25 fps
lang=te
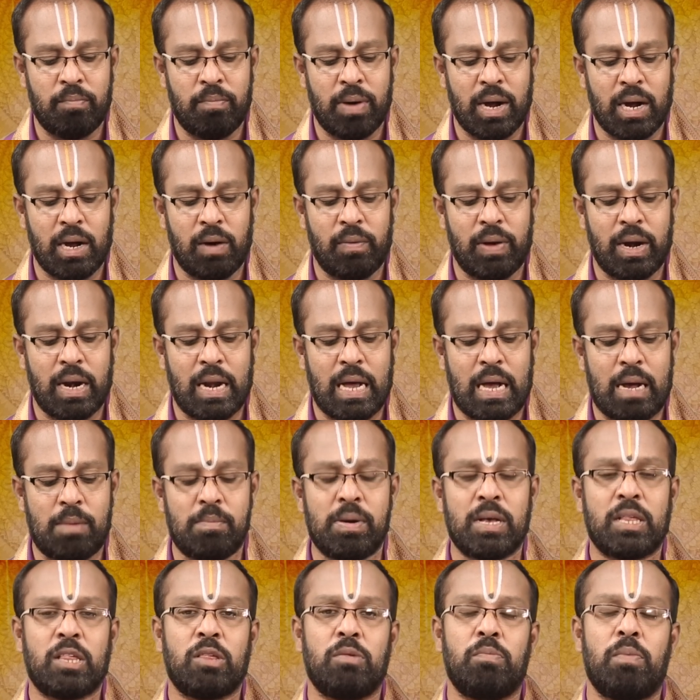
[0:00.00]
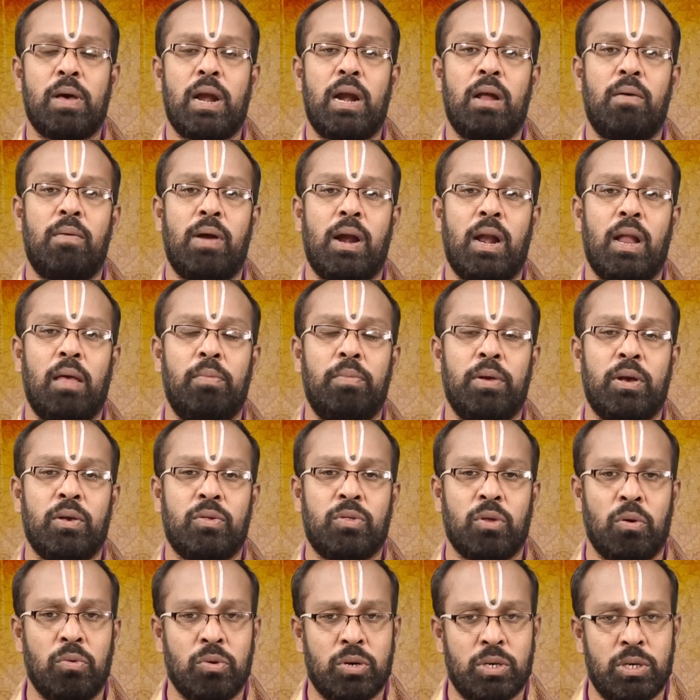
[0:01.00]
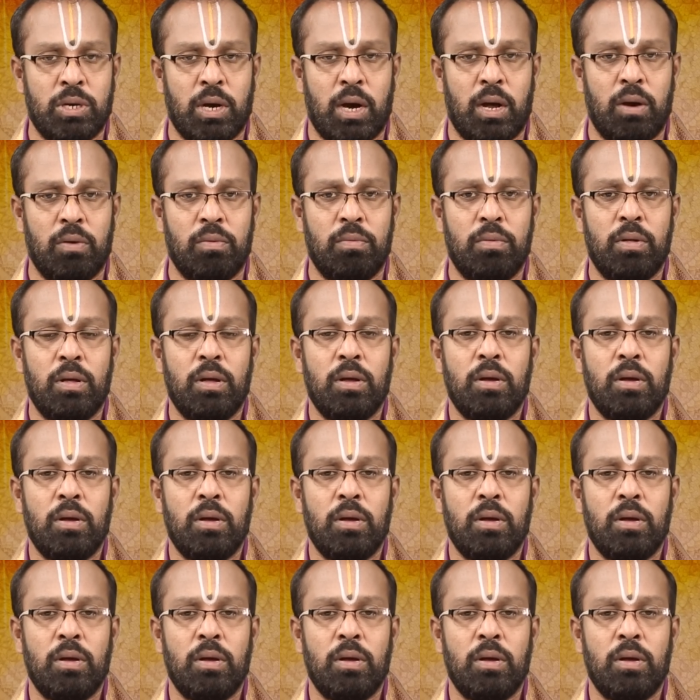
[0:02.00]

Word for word: భగవన్ నామస్మరణ వల్ల మీకు సౌఖ్యాలు